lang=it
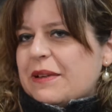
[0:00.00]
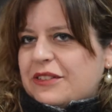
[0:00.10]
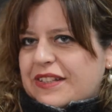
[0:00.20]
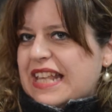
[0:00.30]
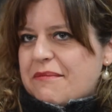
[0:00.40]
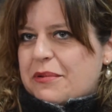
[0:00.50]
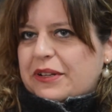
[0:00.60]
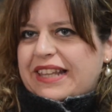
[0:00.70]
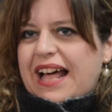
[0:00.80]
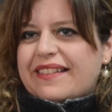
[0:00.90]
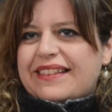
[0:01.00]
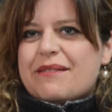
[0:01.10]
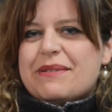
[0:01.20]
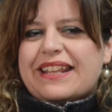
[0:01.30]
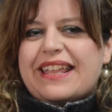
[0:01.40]
penso sia importante
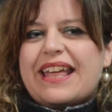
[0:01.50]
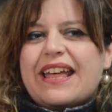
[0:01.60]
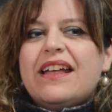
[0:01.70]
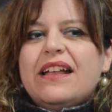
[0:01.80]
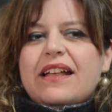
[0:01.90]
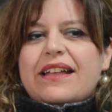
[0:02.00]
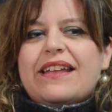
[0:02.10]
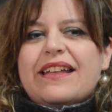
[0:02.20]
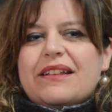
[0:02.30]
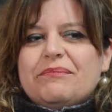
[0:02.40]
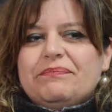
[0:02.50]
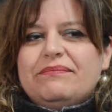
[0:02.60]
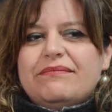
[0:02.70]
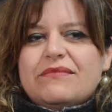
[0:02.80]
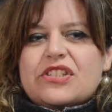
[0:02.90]
perché eh,